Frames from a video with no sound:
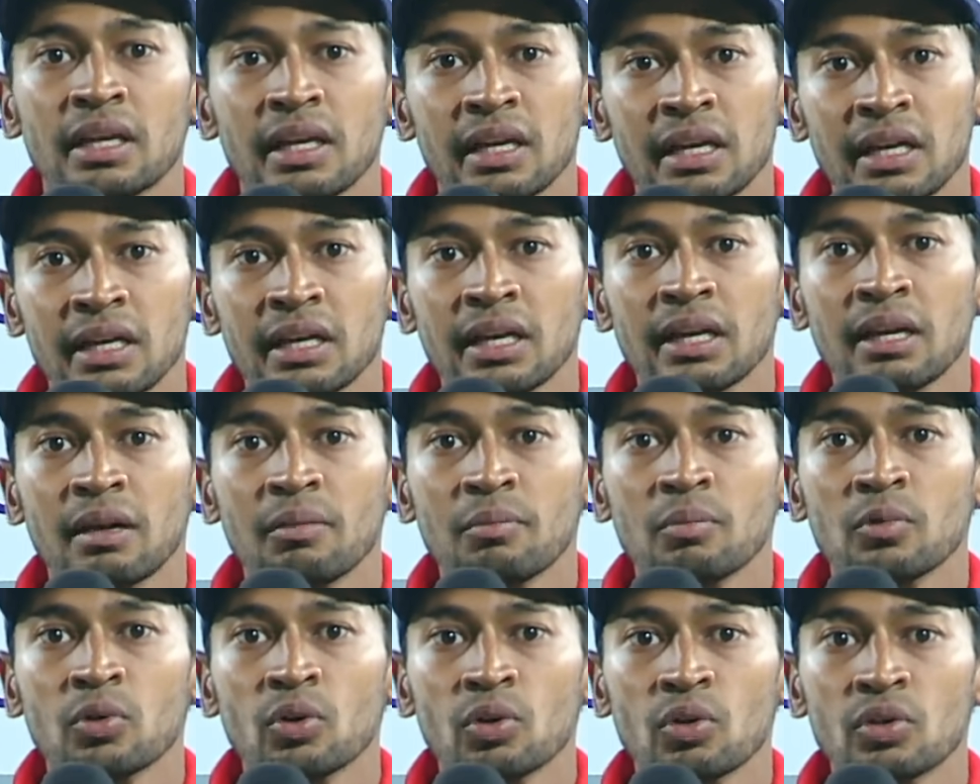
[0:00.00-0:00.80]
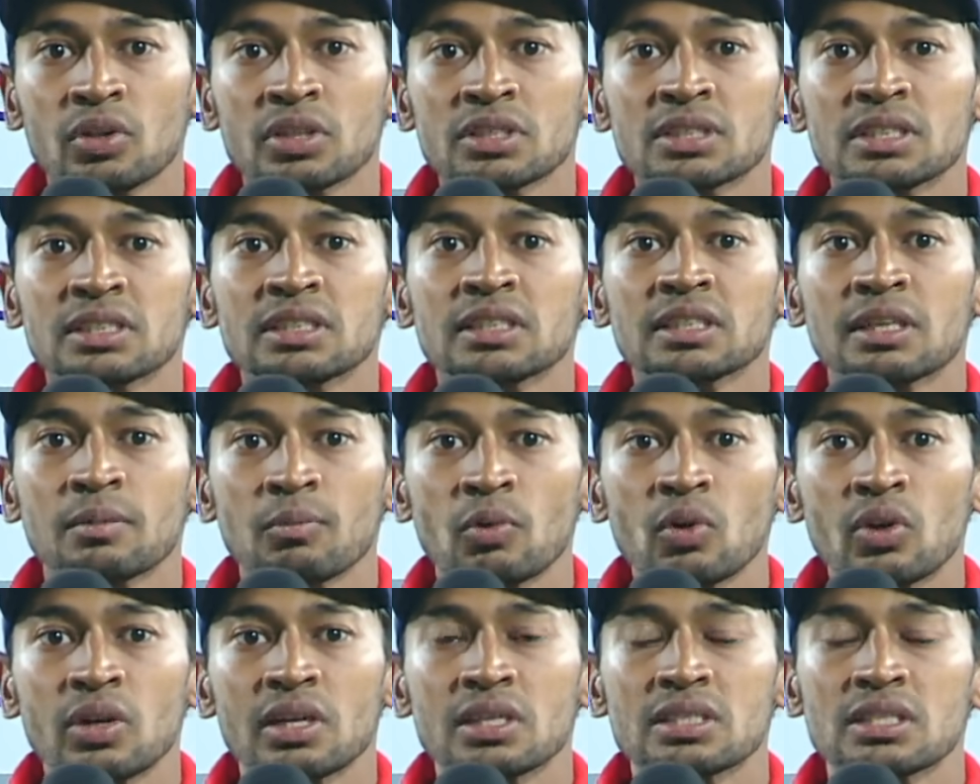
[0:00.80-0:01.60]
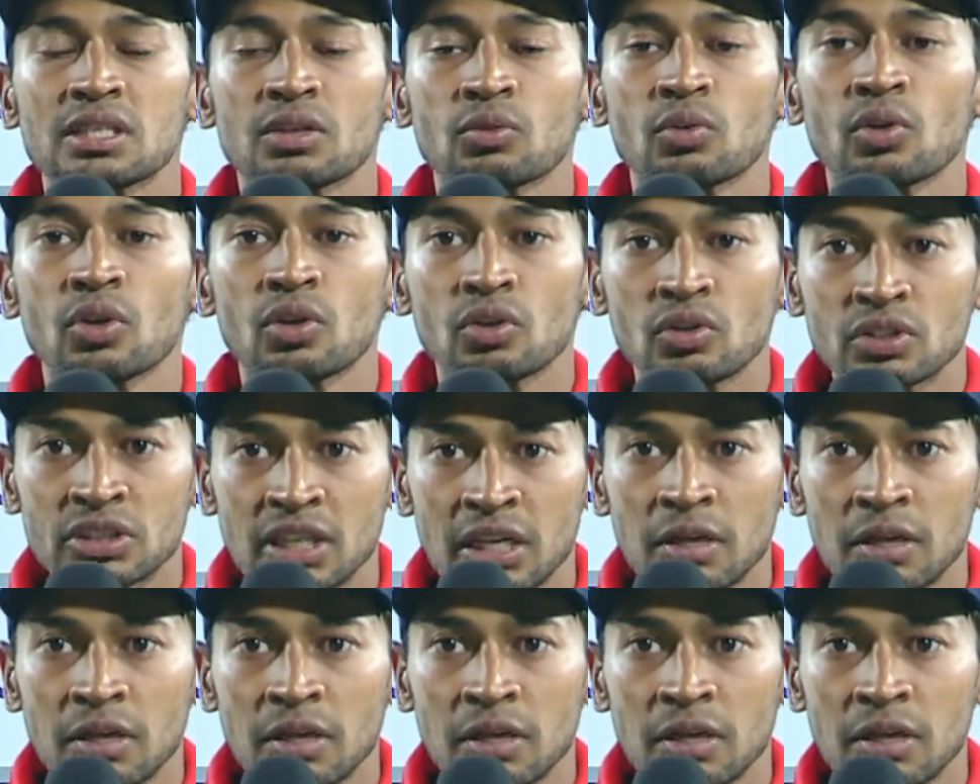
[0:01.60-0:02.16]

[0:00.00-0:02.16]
এখানে আমি মনে করি যে যেটা বললে যে অন্যান্য